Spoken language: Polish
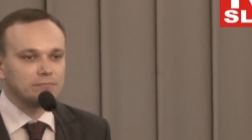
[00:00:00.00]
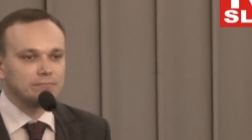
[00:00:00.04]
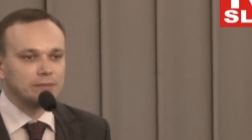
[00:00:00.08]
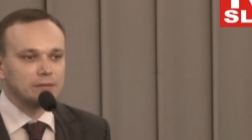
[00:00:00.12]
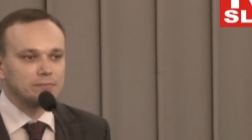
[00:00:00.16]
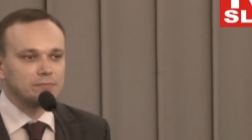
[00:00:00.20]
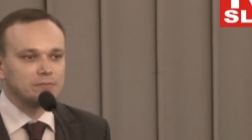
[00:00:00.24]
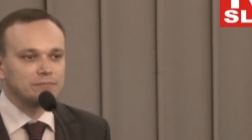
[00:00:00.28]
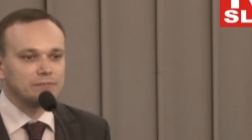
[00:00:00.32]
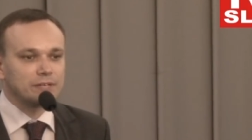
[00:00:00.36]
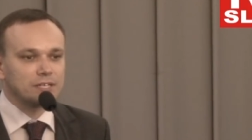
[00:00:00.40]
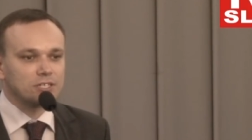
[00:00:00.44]

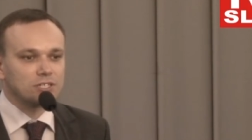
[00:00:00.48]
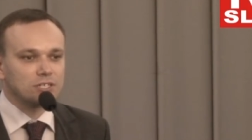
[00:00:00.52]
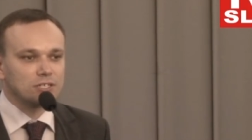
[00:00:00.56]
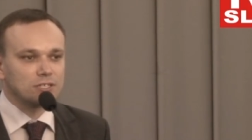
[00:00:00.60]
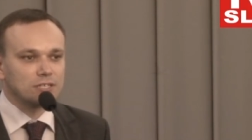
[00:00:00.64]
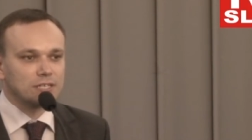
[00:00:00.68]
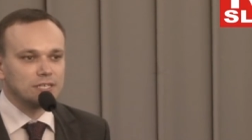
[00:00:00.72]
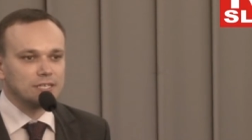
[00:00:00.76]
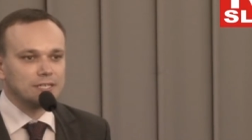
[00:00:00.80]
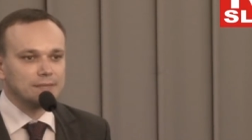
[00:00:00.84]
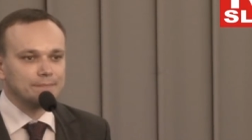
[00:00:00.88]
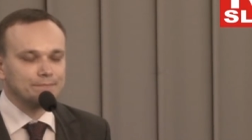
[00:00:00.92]
mamy
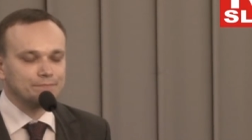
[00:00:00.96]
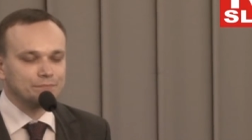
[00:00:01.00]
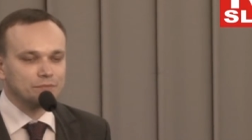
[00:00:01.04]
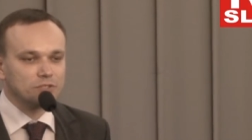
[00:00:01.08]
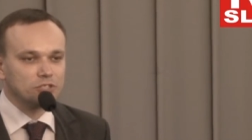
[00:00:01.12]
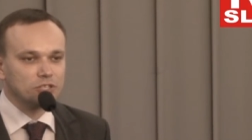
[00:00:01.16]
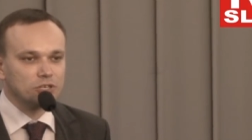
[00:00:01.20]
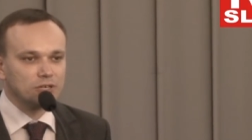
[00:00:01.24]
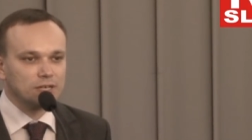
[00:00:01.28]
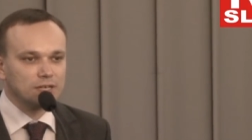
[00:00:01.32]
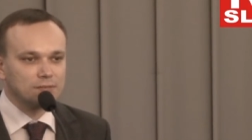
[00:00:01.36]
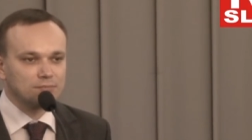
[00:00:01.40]
wrażenie
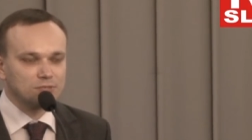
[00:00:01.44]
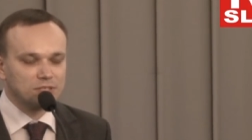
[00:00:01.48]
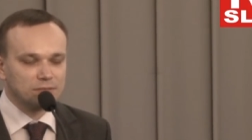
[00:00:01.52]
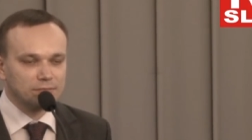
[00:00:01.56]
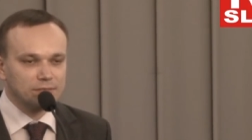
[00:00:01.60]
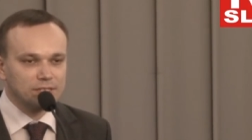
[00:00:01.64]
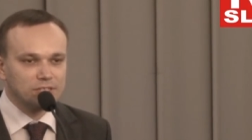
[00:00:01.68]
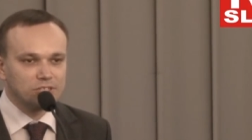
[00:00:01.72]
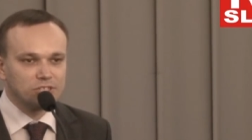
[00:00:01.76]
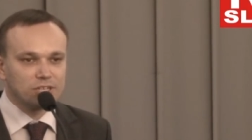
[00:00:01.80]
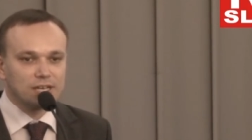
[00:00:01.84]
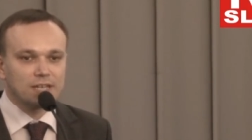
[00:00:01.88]
trochę
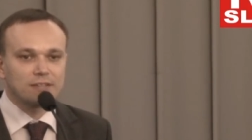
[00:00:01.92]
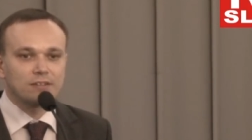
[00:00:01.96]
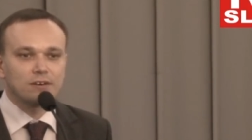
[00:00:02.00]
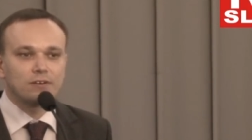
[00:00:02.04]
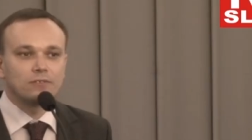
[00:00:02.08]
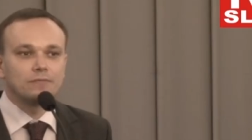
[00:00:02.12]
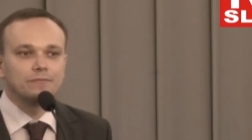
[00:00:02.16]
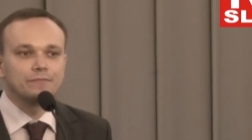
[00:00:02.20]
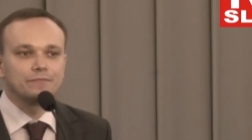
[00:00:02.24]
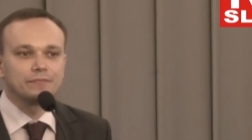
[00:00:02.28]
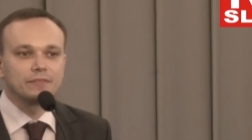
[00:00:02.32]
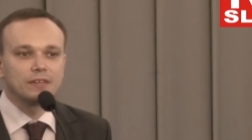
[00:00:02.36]

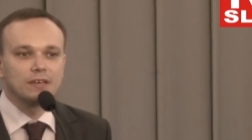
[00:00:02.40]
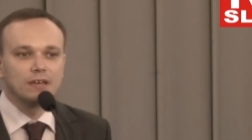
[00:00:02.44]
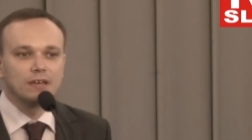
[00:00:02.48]
przemilczaną.